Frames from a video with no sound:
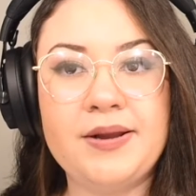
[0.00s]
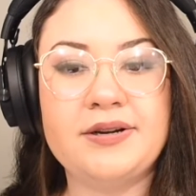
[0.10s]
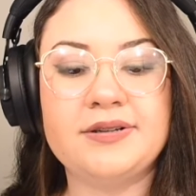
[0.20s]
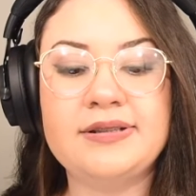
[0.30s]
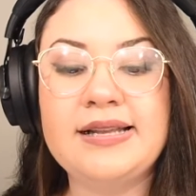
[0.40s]

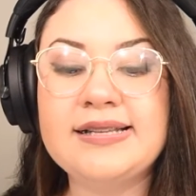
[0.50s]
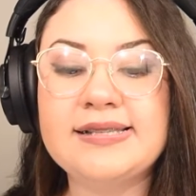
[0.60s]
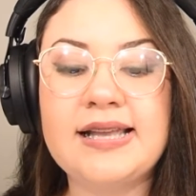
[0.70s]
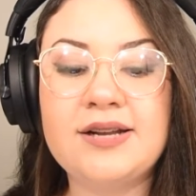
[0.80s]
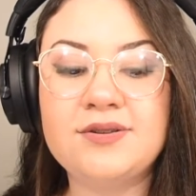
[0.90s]
Beryl
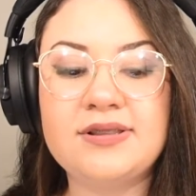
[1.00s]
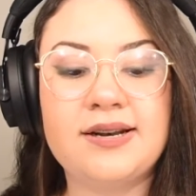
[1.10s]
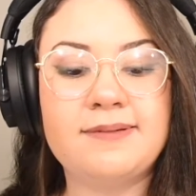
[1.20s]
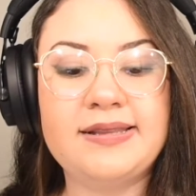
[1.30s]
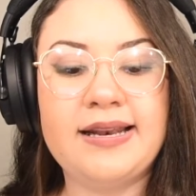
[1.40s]
se
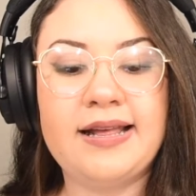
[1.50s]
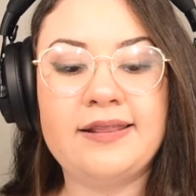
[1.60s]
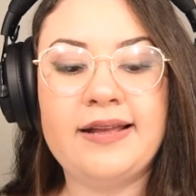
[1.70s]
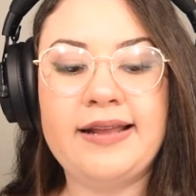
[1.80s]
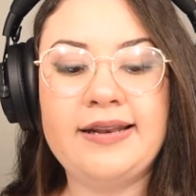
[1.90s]
encontraba
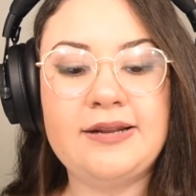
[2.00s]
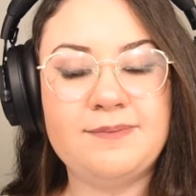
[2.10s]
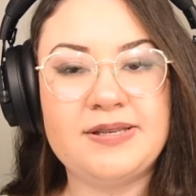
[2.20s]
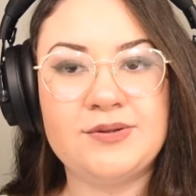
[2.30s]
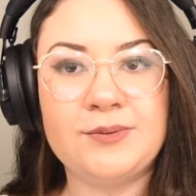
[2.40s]
tirada en
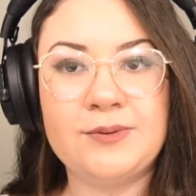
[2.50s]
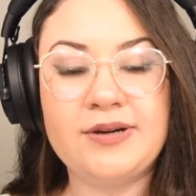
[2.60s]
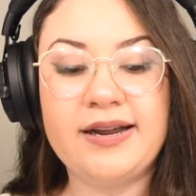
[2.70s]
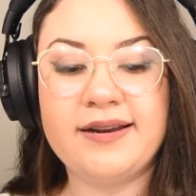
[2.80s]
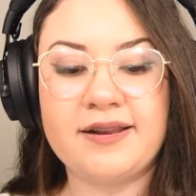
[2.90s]
el piso
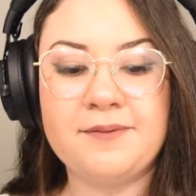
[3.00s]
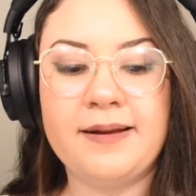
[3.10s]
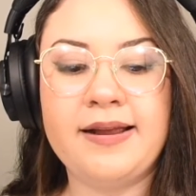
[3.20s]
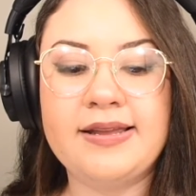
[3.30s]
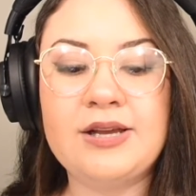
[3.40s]
boca
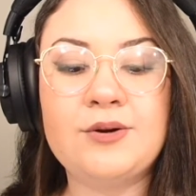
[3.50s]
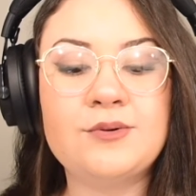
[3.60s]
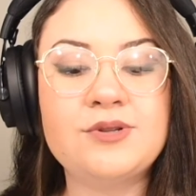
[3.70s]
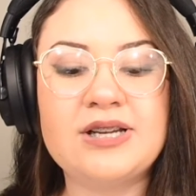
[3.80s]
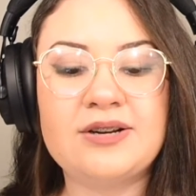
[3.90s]
arriba y
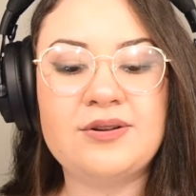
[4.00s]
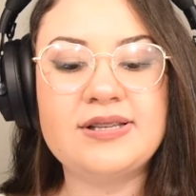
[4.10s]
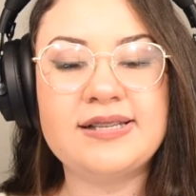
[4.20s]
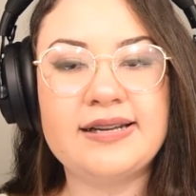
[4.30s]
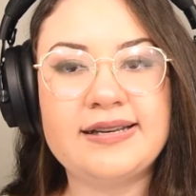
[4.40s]
con un charco
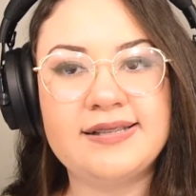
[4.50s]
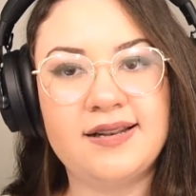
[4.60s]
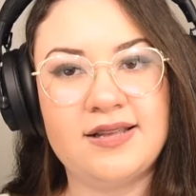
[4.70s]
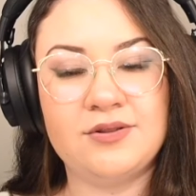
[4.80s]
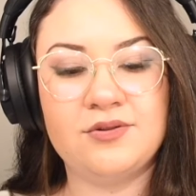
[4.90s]
de sangre
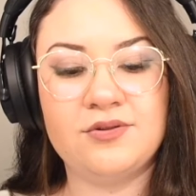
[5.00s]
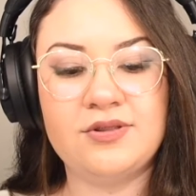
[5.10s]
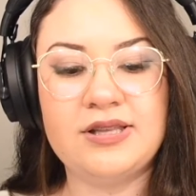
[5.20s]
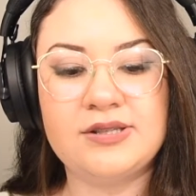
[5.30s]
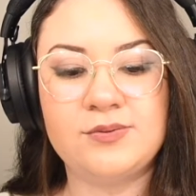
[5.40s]
saliendo
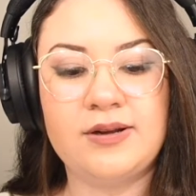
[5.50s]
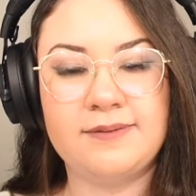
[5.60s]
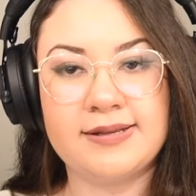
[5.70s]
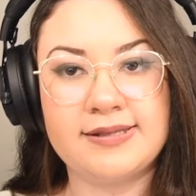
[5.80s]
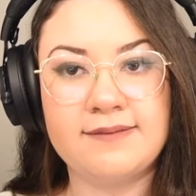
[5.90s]
de su
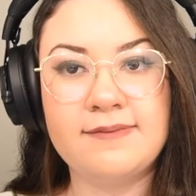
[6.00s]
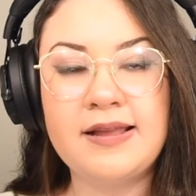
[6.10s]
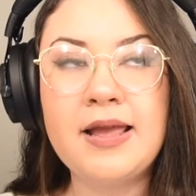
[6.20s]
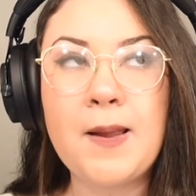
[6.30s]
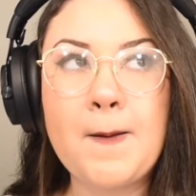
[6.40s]
cabeza.
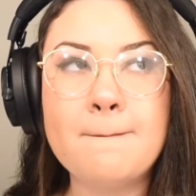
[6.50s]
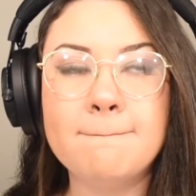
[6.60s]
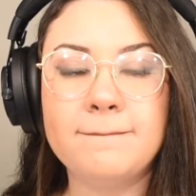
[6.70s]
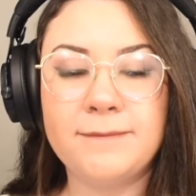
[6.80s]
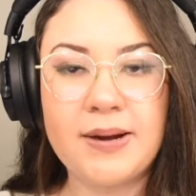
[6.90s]

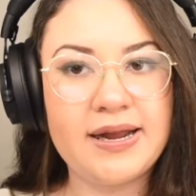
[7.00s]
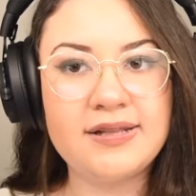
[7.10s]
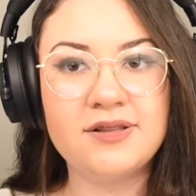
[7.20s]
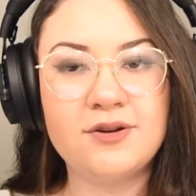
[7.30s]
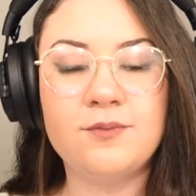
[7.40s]

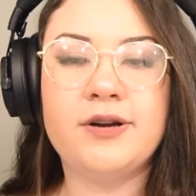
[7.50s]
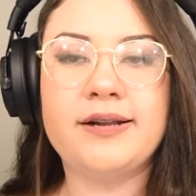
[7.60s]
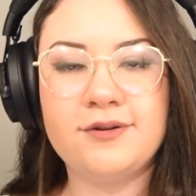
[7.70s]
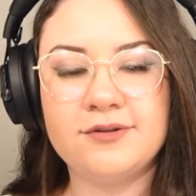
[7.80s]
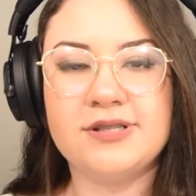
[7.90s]
Pint, como
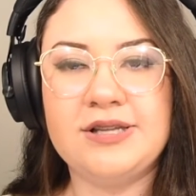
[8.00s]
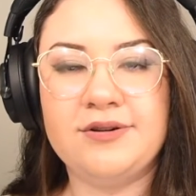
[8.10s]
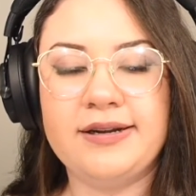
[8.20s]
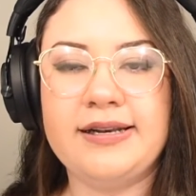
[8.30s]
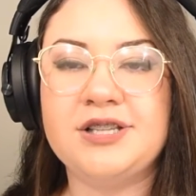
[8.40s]
era
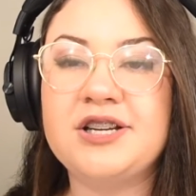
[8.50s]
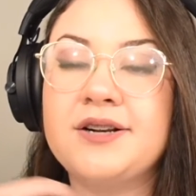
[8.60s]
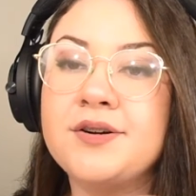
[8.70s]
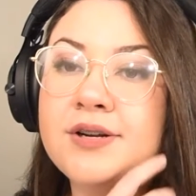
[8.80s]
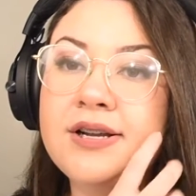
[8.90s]
conocido el
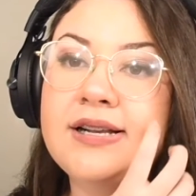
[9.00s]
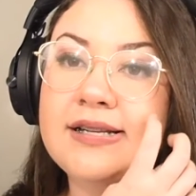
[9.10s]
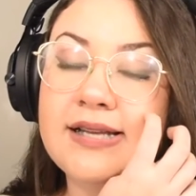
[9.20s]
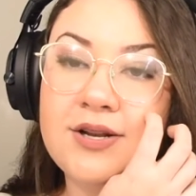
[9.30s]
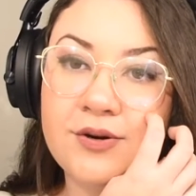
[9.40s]
lechero,
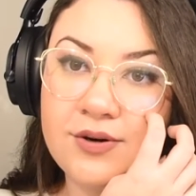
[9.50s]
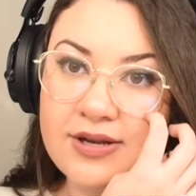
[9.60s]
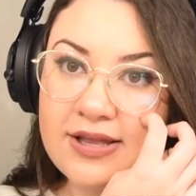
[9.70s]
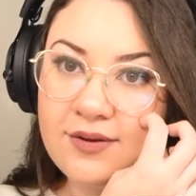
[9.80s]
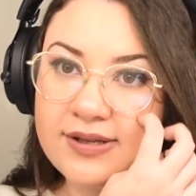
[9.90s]
salió
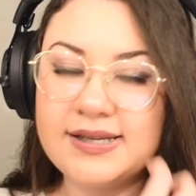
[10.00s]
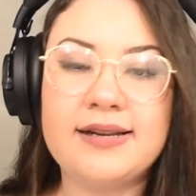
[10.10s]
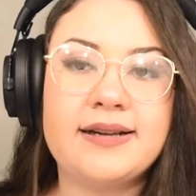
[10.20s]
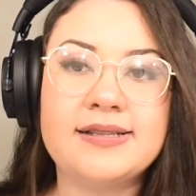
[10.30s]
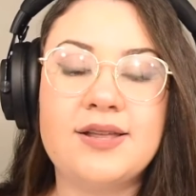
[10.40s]
corriendo hacia
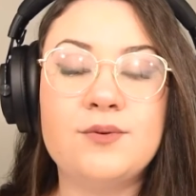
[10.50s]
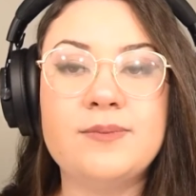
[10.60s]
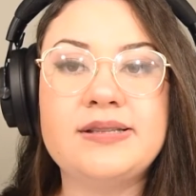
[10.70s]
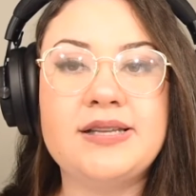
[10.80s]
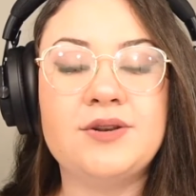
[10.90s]
la casa de
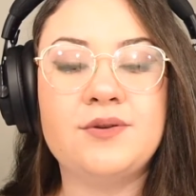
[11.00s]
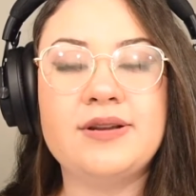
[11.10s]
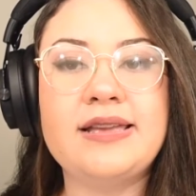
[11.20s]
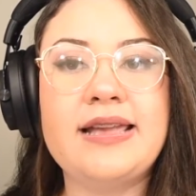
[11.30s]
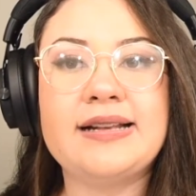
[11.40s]
un
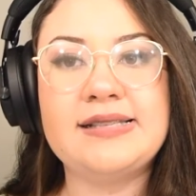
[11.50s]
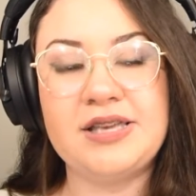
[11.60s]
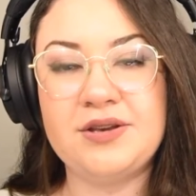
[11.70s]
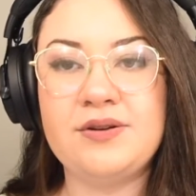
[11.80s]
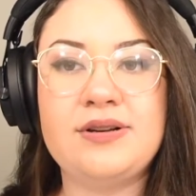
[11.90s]
vecino y
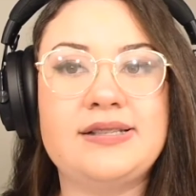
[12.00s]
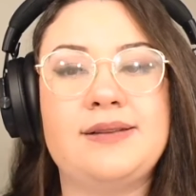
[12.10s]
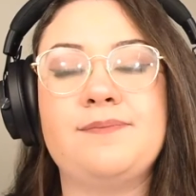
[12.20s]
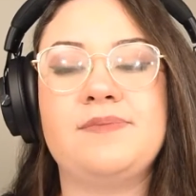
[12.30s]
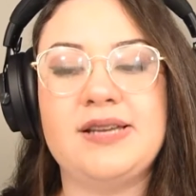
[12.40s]
exigió que
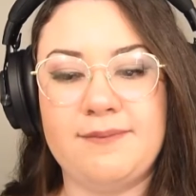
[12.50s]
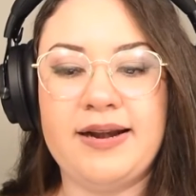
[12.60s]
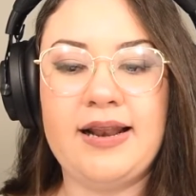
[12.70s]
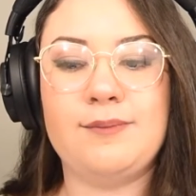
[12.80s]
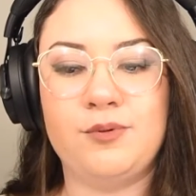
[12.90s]
se
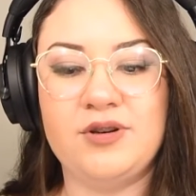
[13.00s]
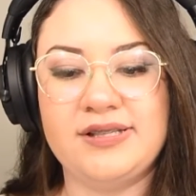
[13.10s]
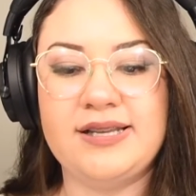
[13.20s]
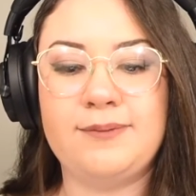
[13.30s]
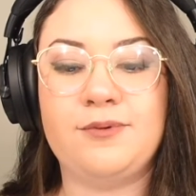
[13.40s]
llamara a la
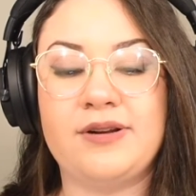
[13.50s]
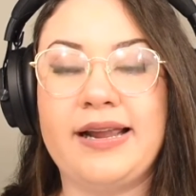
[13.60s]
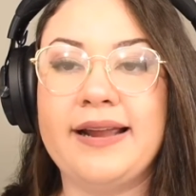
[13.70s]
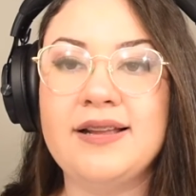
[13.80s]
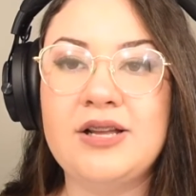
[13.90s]
policía
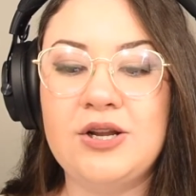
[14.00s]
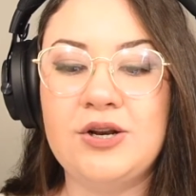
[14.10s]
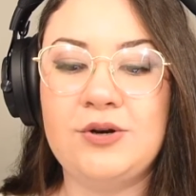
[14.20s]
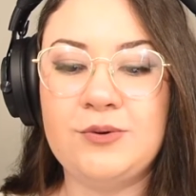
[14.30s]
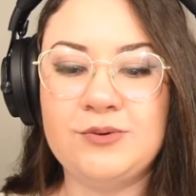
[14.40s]
porque
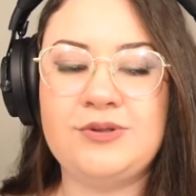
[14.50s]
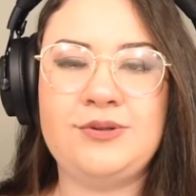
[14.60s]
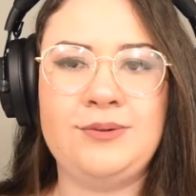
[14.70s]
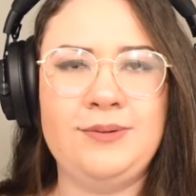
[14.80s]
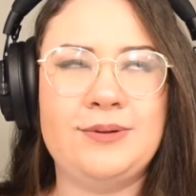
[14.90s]

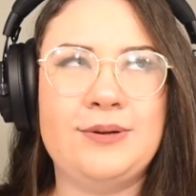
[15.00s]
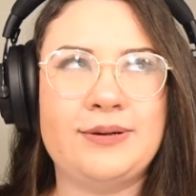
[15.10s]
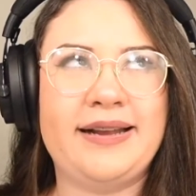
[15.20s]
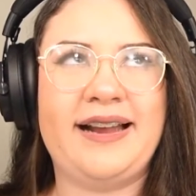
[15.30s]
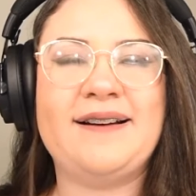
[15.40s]
justo
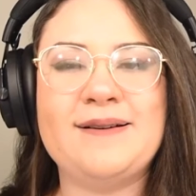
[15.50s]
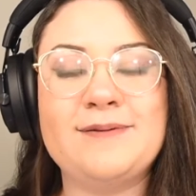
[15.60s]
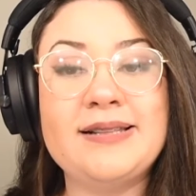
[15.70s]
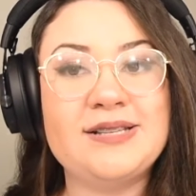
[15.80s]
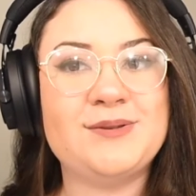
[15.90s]
lo que
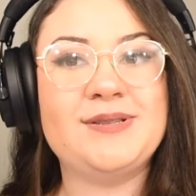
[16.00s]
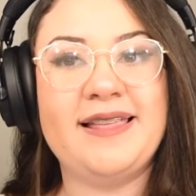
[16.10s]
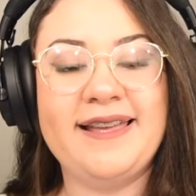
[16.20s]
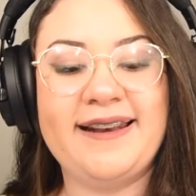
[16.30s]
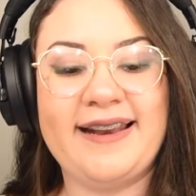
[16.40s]
acababa de
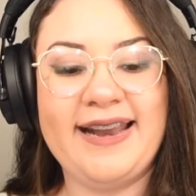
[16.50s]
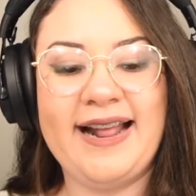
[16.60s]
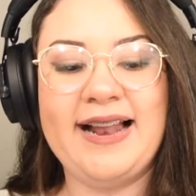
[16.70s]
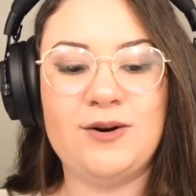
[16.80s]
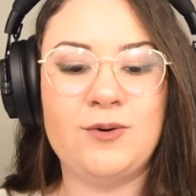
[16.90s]
suceder
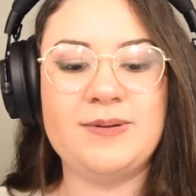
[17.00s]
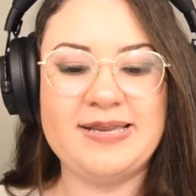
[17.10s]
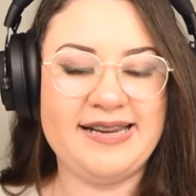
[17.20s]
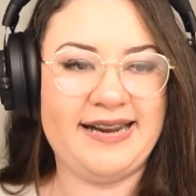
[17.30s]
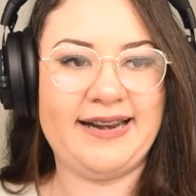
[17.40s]
era algo
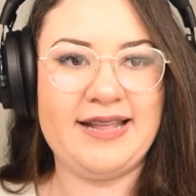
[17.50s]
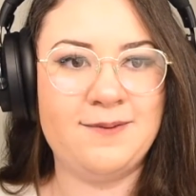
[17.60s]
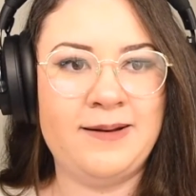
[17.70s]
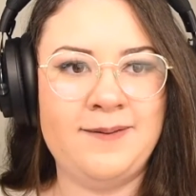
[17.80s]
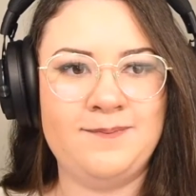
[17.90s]

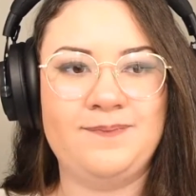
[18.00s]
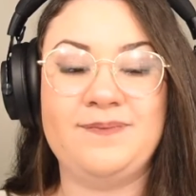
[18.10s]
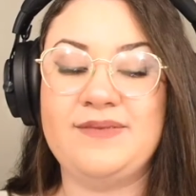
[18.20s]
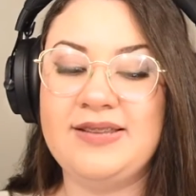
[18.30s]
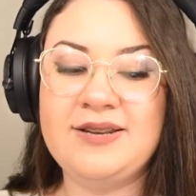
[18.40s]
increíble
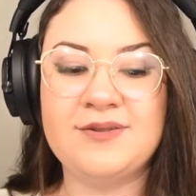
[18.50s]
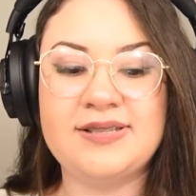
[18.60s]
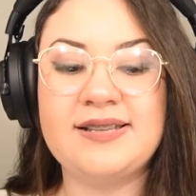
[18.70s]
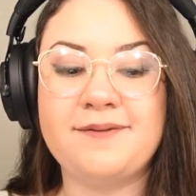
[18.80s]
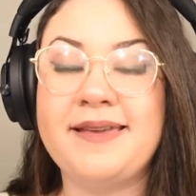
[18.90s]
y no
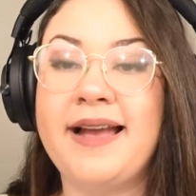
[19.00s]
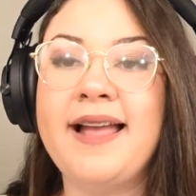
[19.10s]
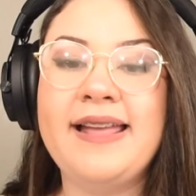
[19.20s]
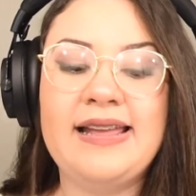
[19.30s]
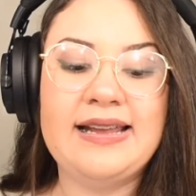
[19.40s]
se
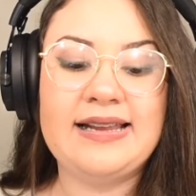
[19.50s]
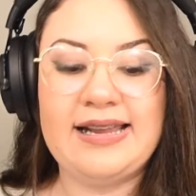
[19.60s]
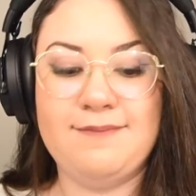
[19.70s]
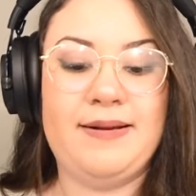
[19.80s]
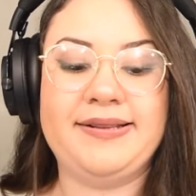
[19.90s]
sabía
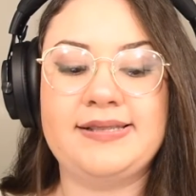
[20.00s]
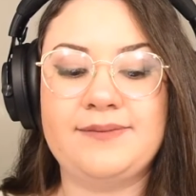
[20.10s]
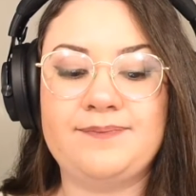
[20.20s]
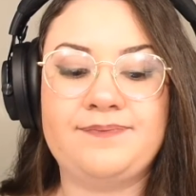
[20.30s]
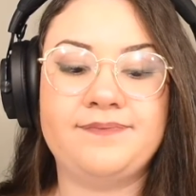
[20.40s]
qué
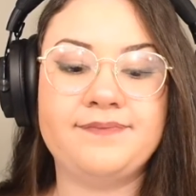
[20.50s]
más.